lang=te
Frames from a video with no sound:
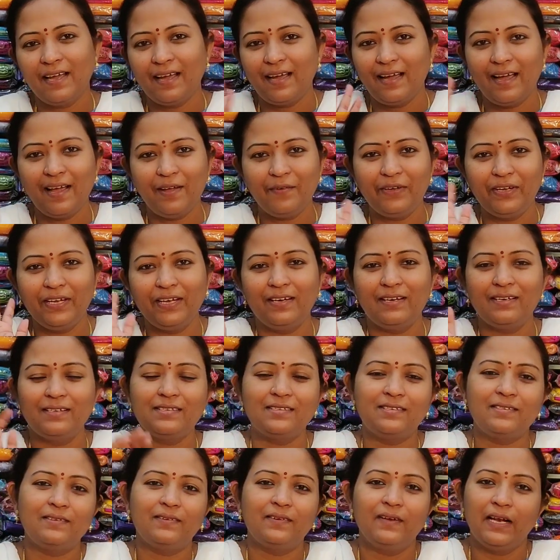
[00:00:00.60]
హాయ్
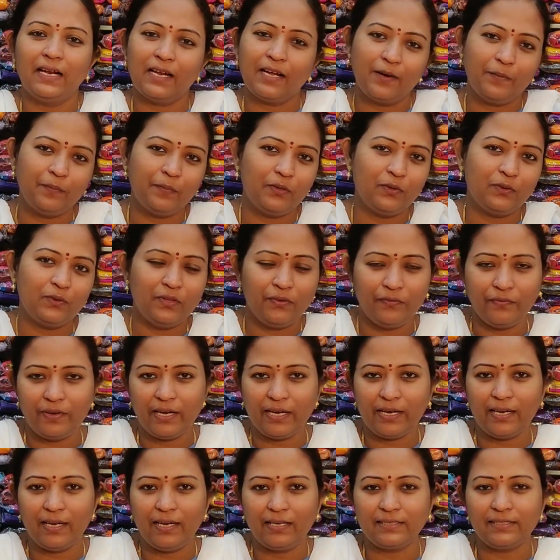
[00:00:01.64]
వియర్స్ వెల్కమ్ టు
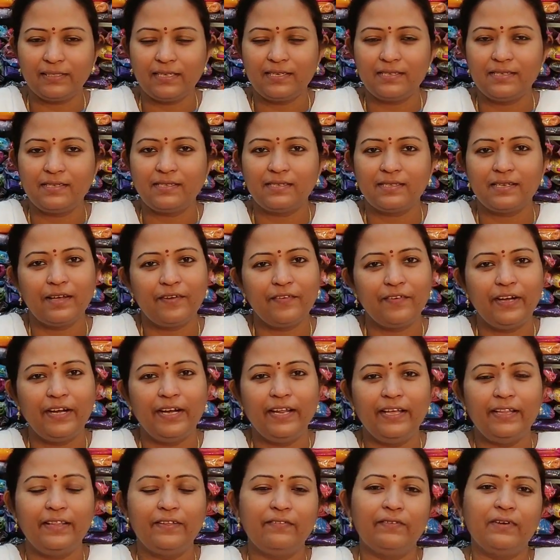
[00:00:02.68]
దివ్య కలెక్షన్స్
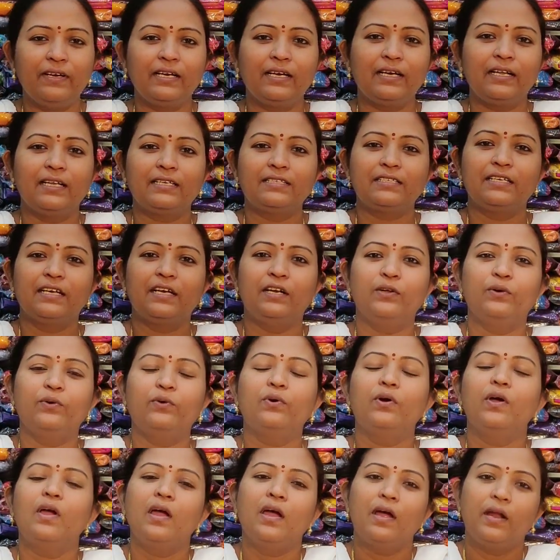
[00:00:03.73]
ఎవ్రీడే దివ్య కలెక్షన్లో
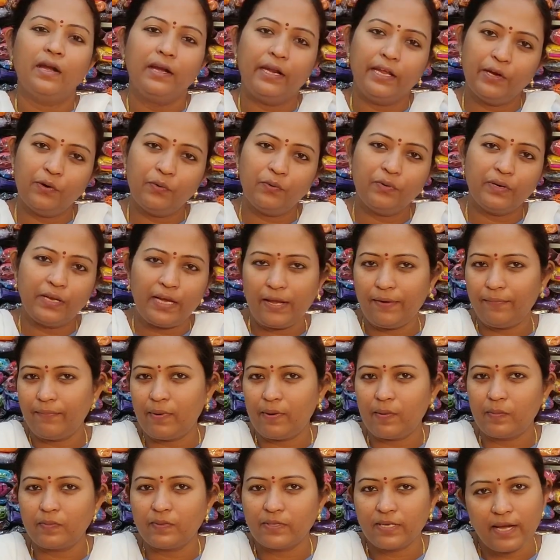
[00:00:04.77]
న్యూ టైప్
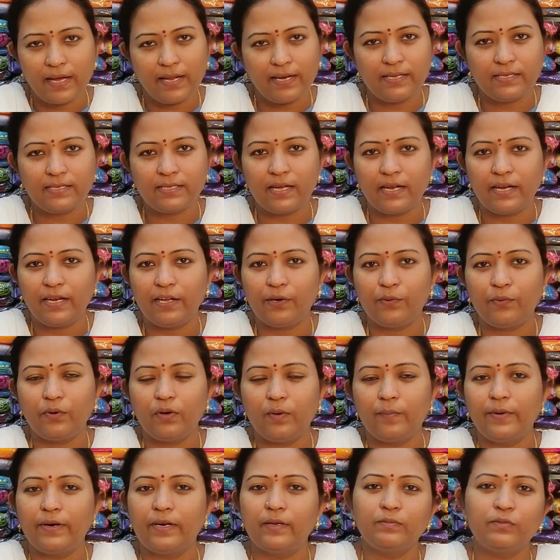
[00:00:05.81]
ఆఫ్ శారీస్ అన్నీ
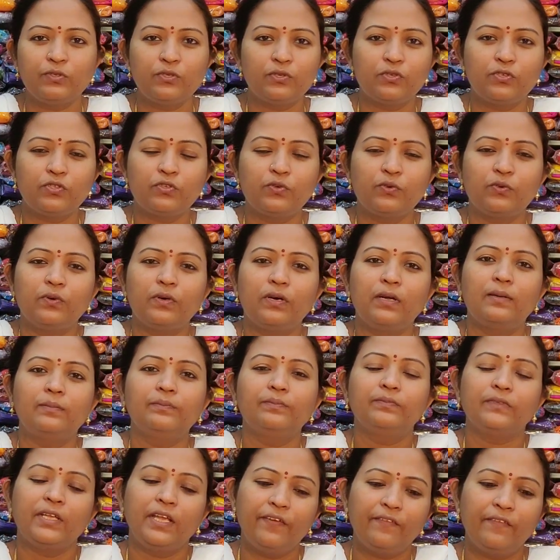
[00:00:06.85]
కూడా మనం చూస్తూ ఉన్నాం
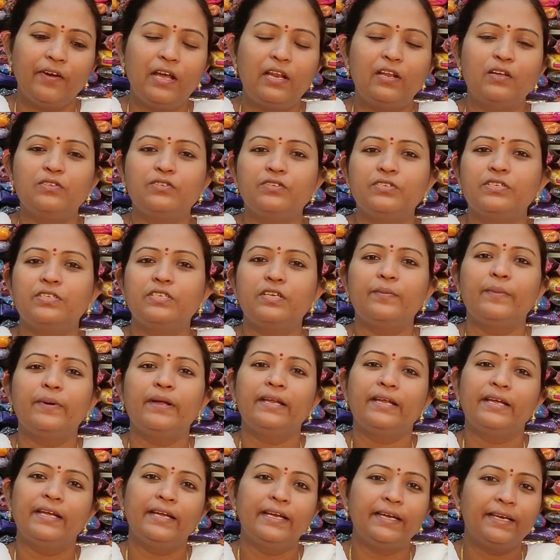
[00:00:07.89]
ఇవాళ వచ్చేసి
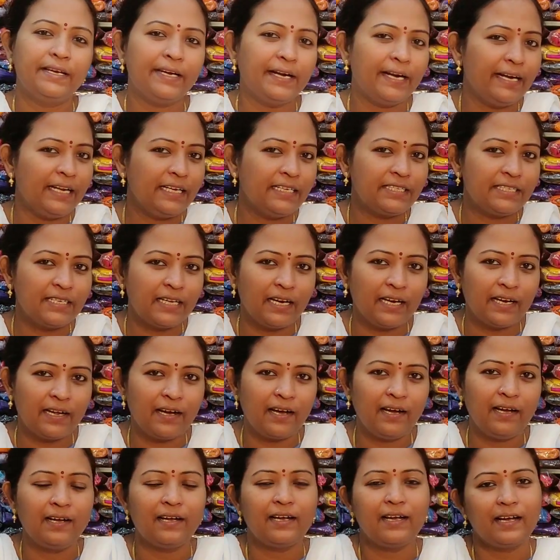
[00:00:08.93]
మనకి
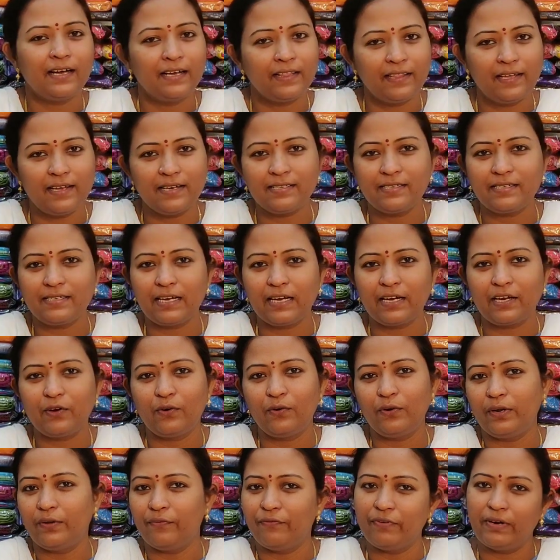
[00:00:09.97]
ట్రెడిషనల్గా కథాన్
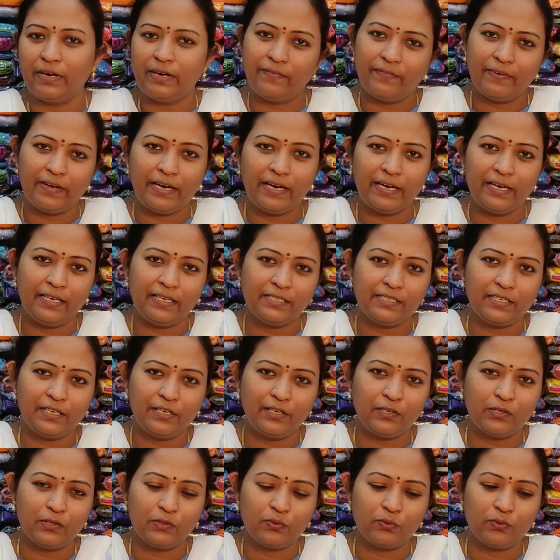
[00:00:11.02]
సిల్క్లో డిఫరెంట్ వెరైటీస్
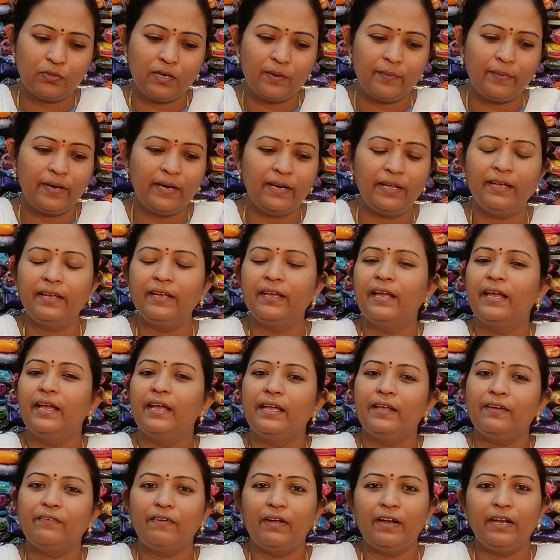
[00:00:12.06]
ఏంటో చూద్దామండి
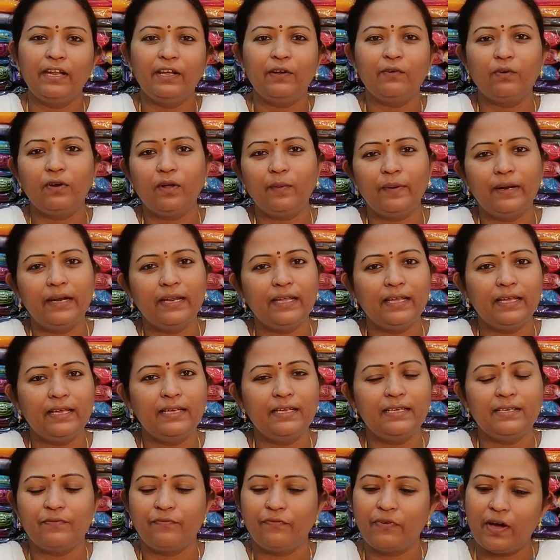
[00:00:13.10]
ఇవన్నీ కూడా
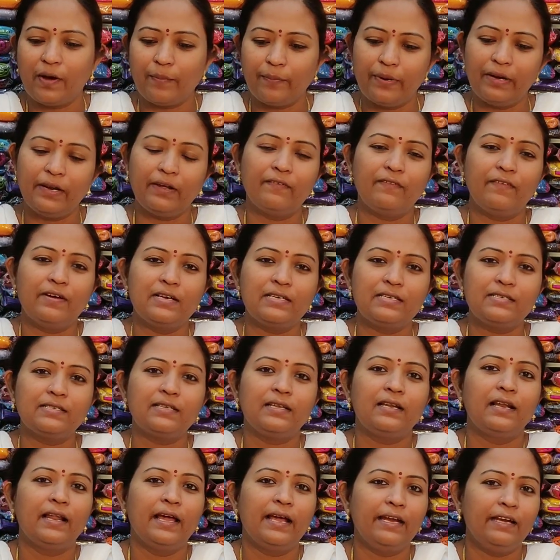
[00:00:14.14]
మనకి ఫ్యాబ్రిక్ వైజ్
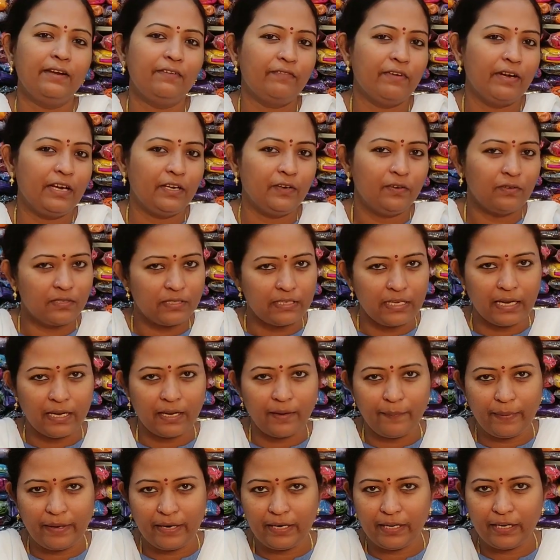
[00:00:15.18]
లైట్ వెయిట్
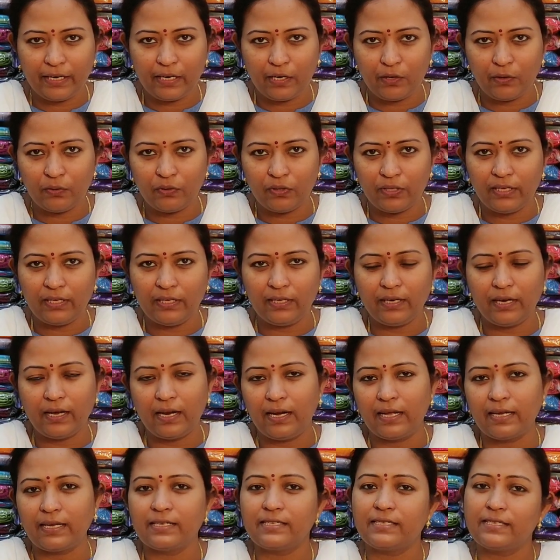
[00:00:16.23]
సిల్క్ మెటీరియల్ ఉంది
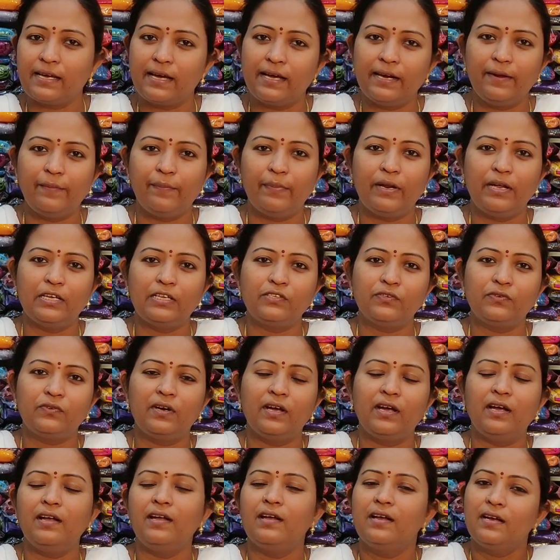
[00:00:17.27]
అలాగే శారీ ప్రైస్
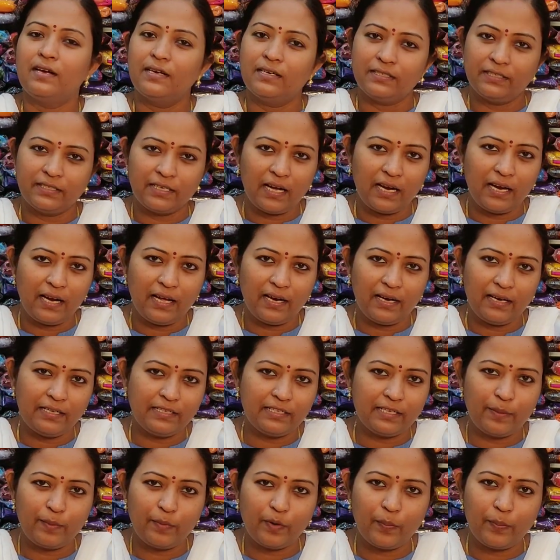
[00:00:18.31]
కూడా చాలా
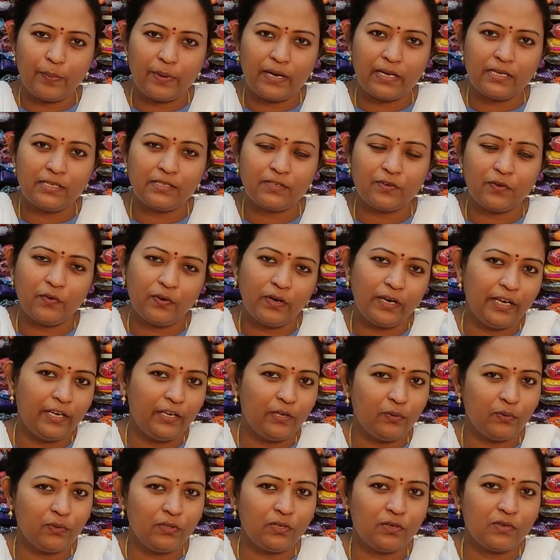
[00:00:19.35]
రీజనబుల్ ప్రైస్ ఓన్లీ
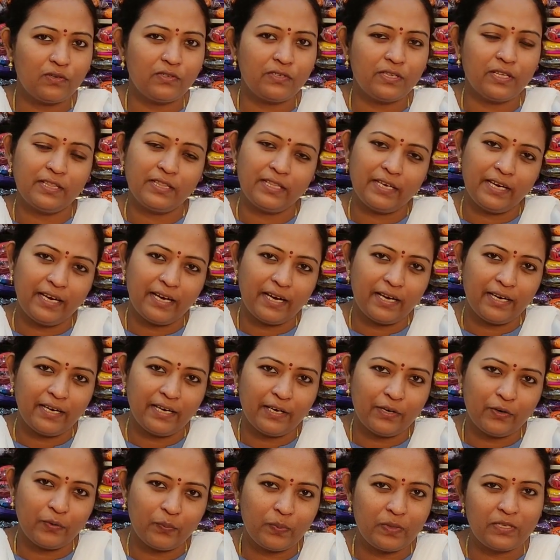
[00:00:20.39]
టూ థౌజండ్ త్రీ
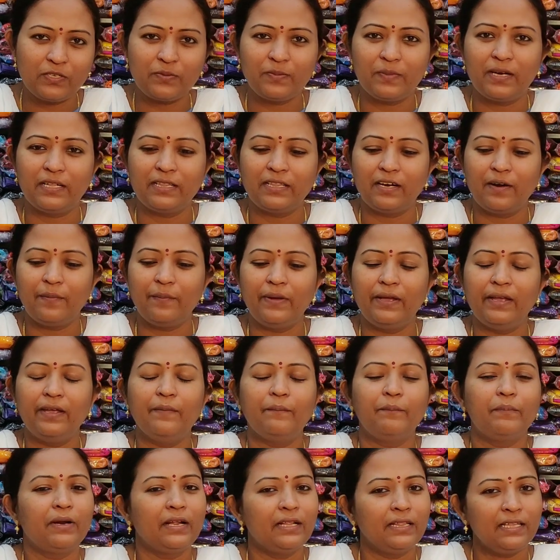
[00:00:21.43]
హండ్రెడ్ రూపీస్ మాత్రమే
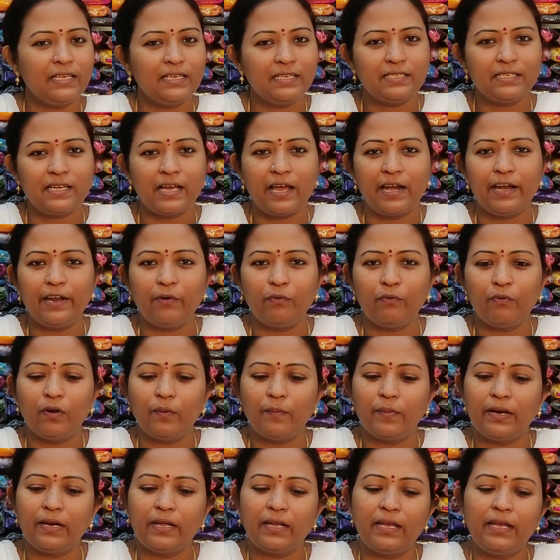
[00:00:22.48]
ప్రతి శారీ
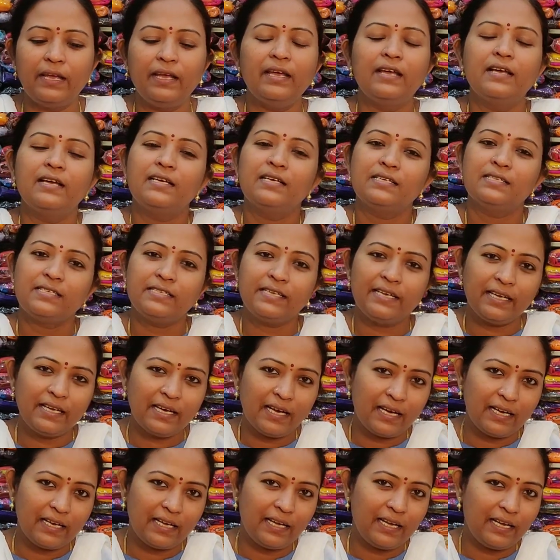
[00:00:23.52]
కూడా మనకి
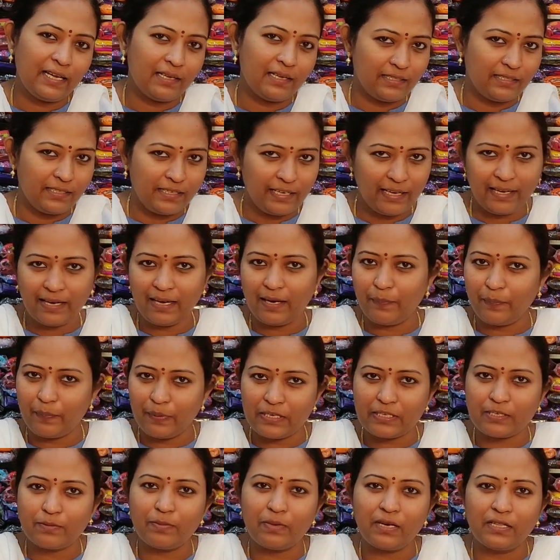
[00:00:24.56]
సింగిల్ సింగిల్
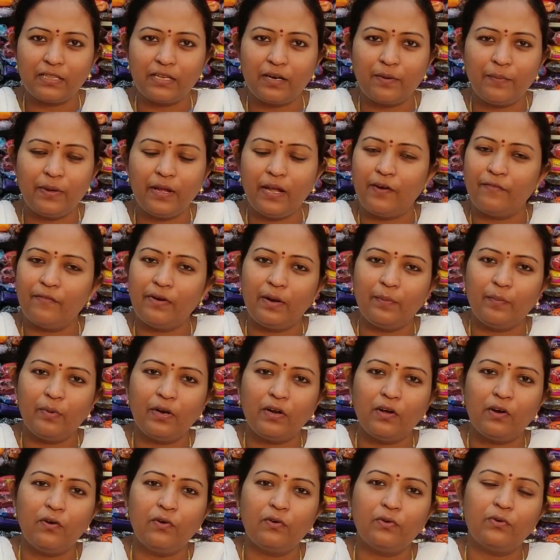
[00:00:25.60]
పీస్ మాత్రమే
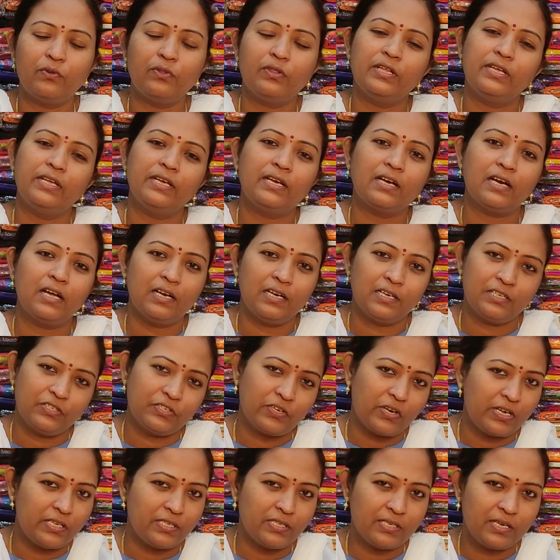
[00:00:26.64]
అవైలబుల్గా ఉంటుంది కలర్
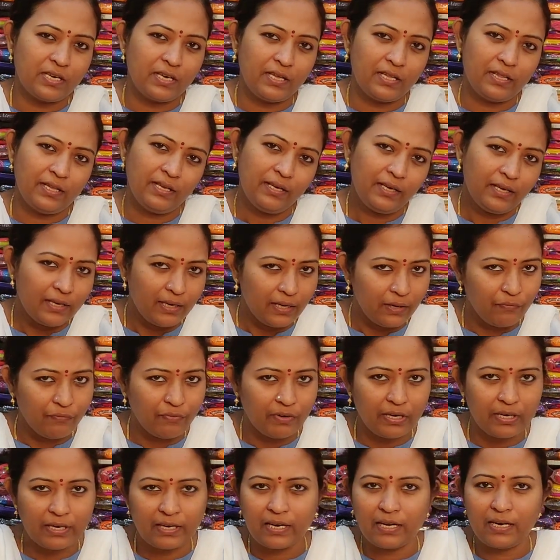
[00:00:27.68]
చాయిస్ అనేది
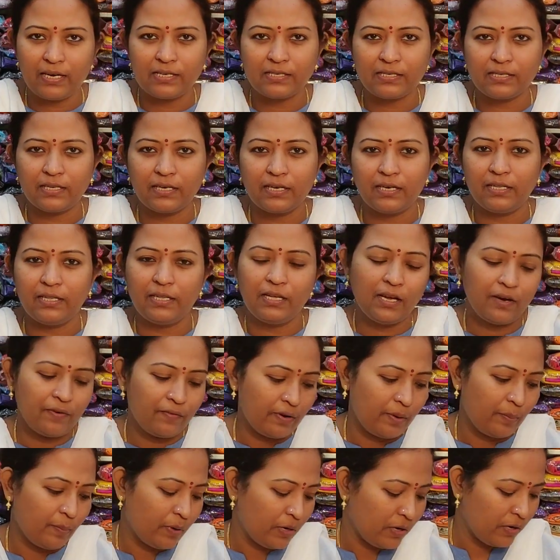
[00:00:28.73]
డిఫరెంట్ కలర్స్ అనేది
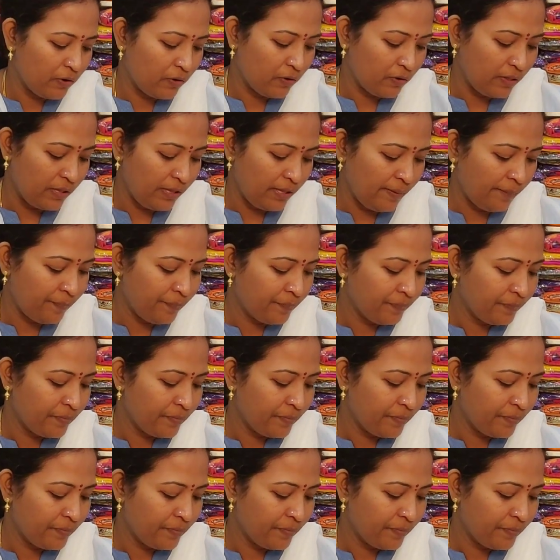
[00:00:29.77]
అవైలబుల్గా ఉంది